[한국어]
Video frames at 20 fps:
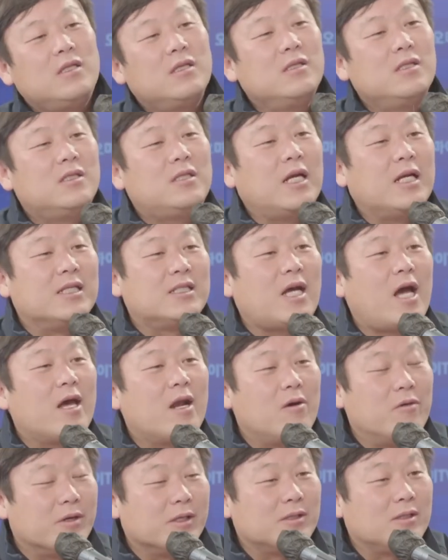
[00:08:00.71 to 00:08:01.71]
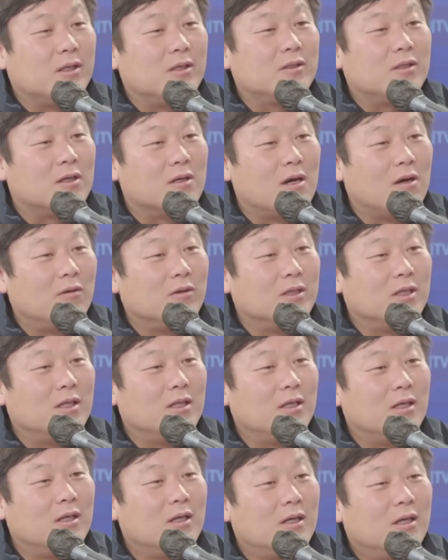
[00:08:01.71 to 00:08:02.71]
선지자 이사야라고 그랬어요. 전광훈이
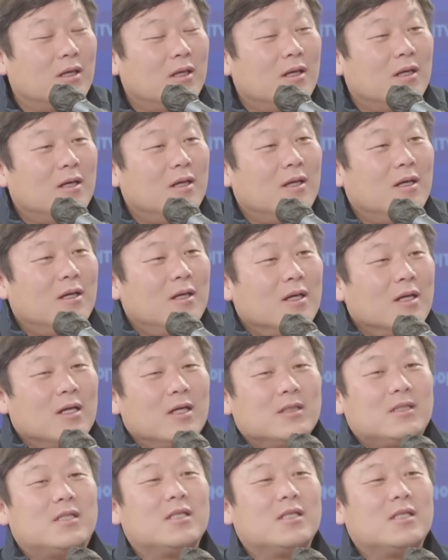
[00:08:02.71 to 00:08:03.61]
이사야 선지자.